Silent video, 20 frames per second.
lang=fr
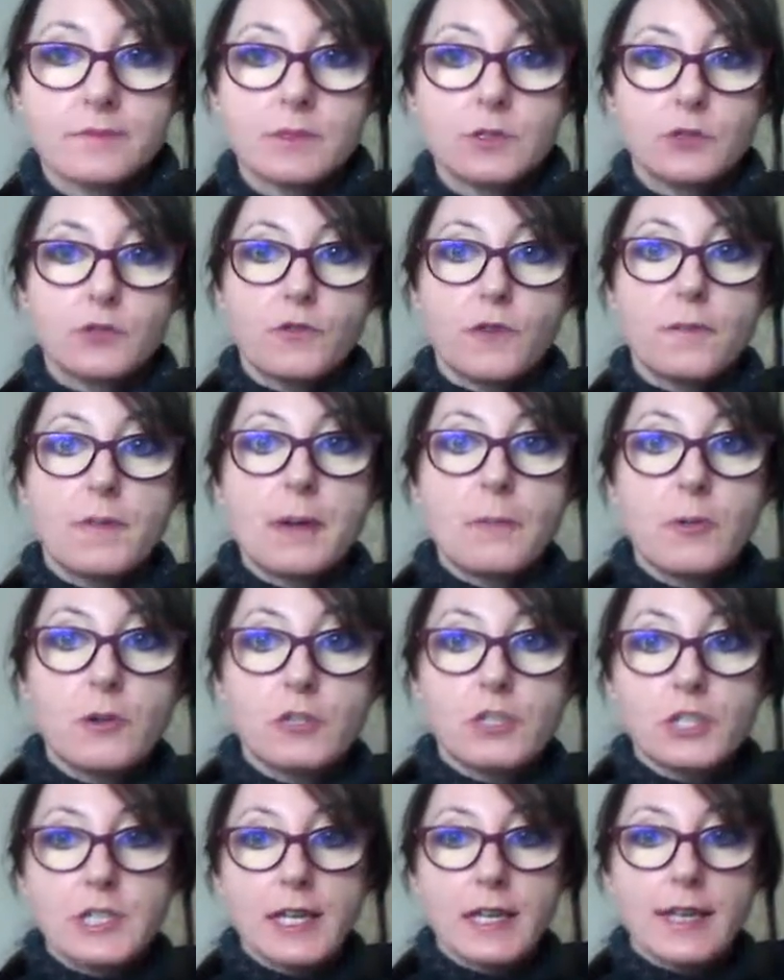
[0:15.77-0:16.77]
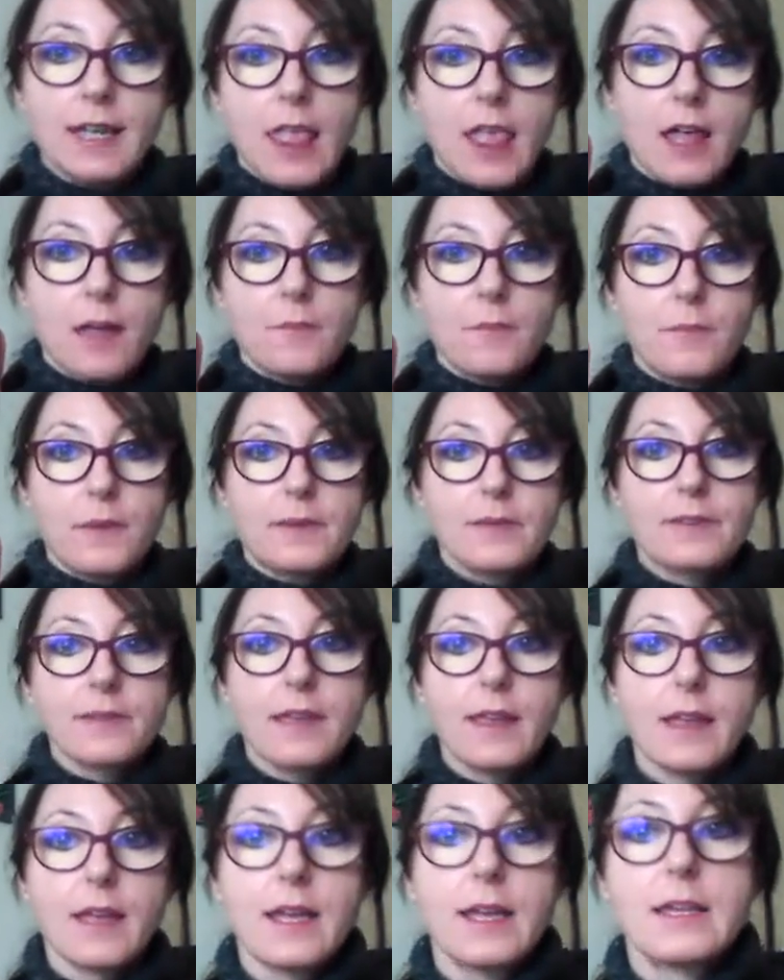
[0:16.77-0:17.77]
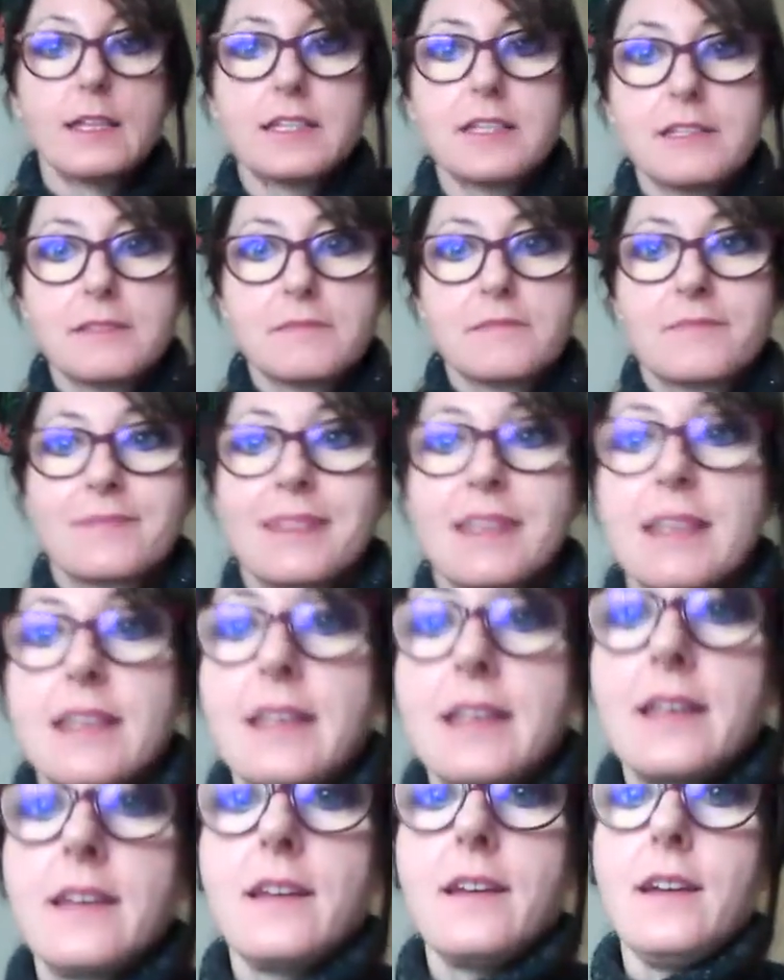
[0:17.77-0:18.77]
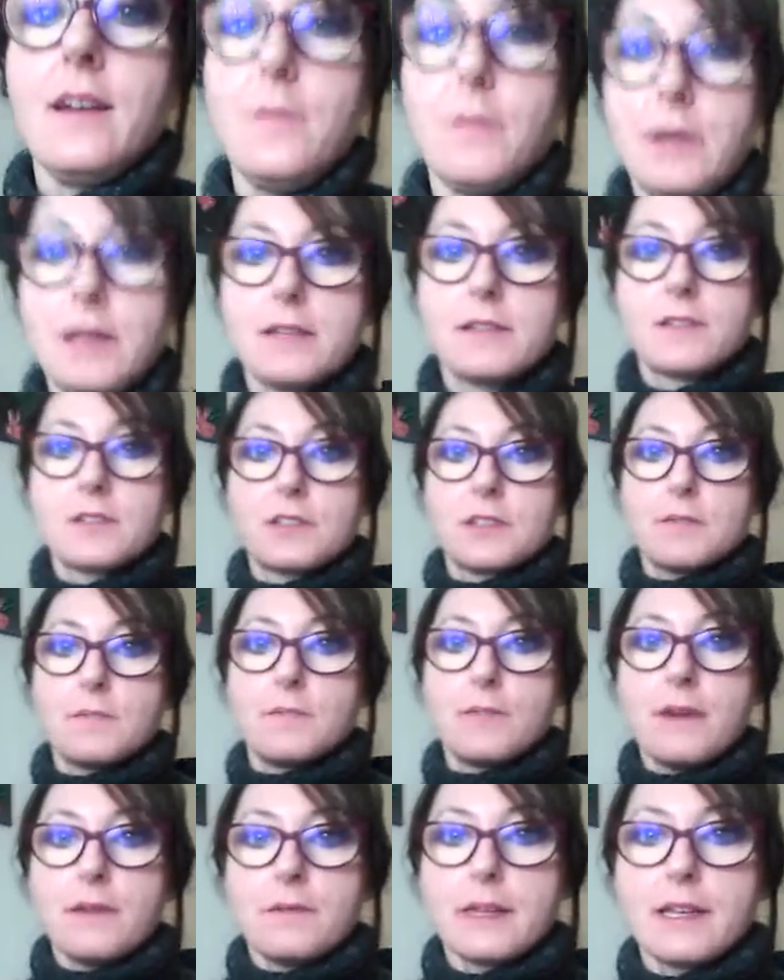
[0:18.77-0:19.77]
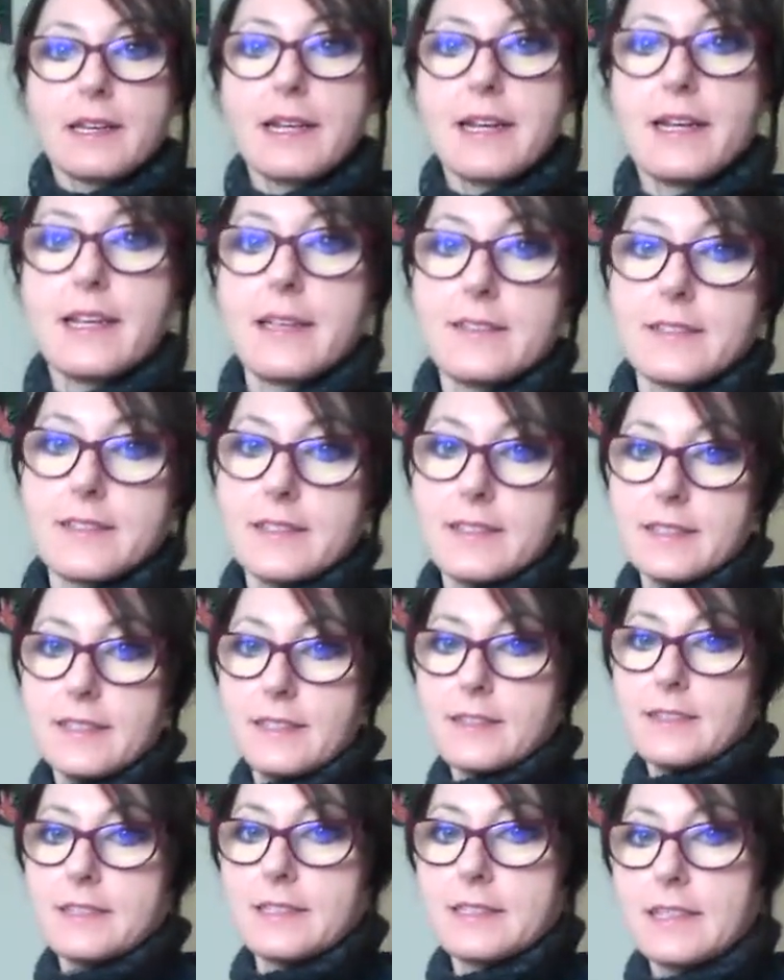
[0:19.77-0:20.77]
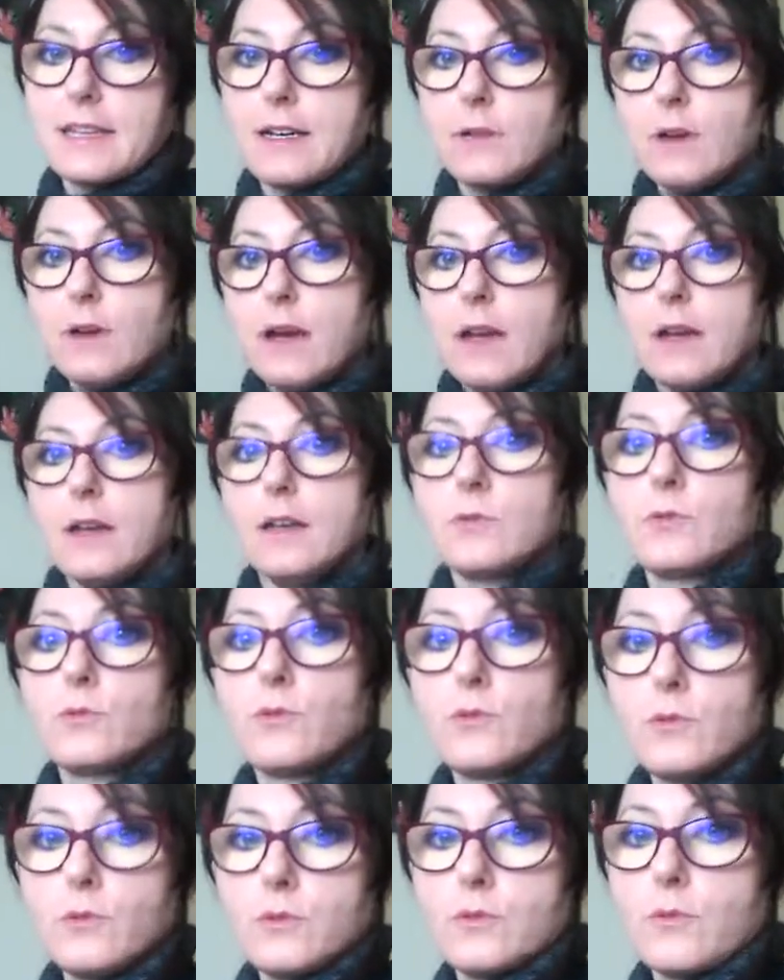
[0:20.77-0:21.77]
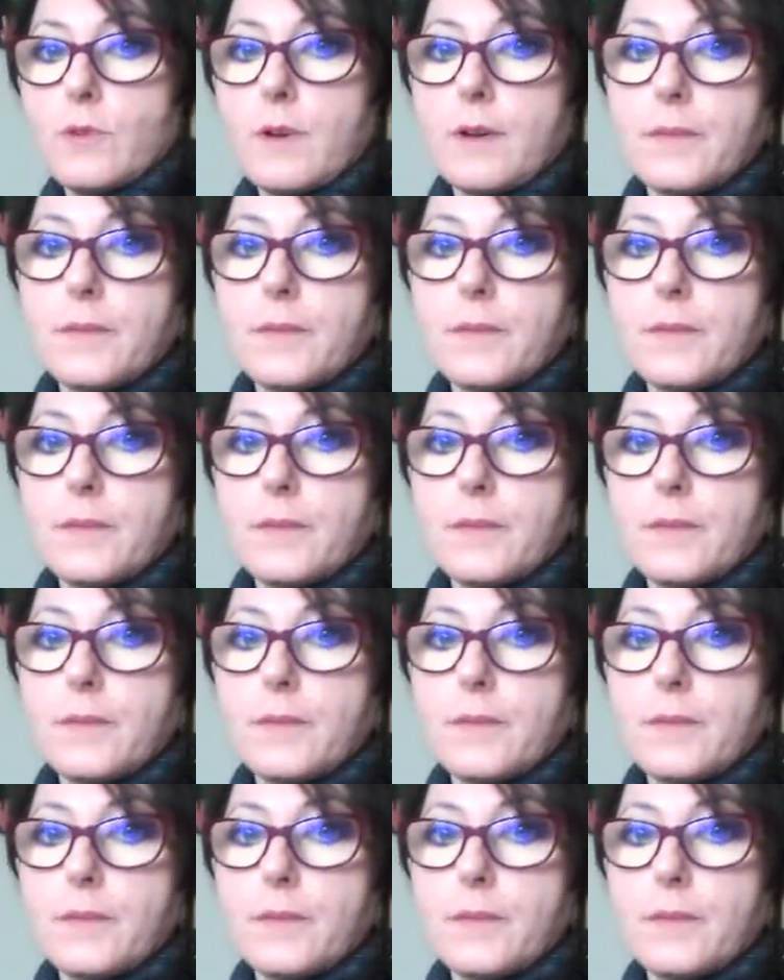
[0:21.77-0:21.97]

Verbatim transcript: Je vais m'approcher parce que... Hop là, je suis pas bien à l'aise. Comme ça, 1, 2, 3.